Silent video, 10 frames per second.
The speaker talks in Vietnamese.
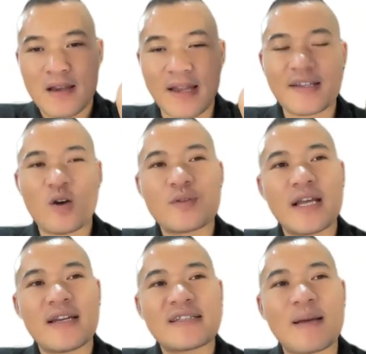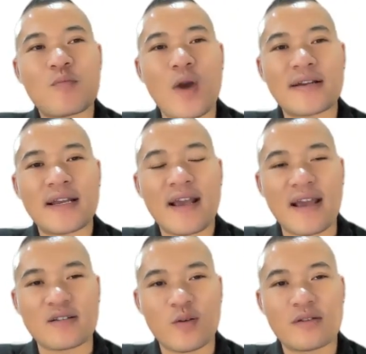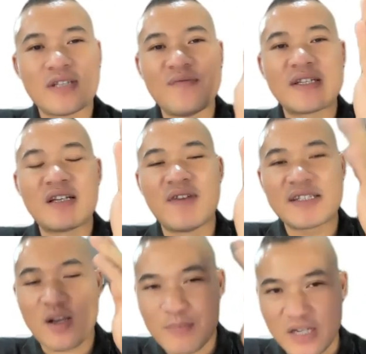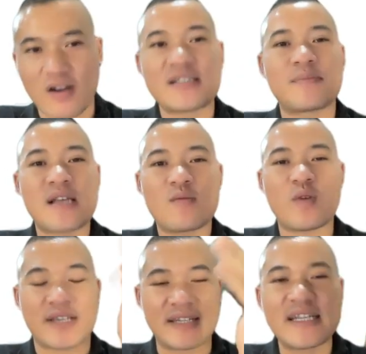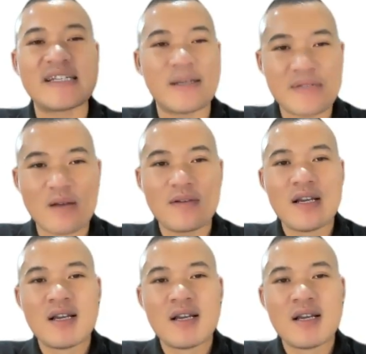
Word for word: Lần đầu tiên đến tham quan khách hàng, nhân viên tư vấn xong mình gọi chăm sóc hoặc nhắn tin chăm sóc.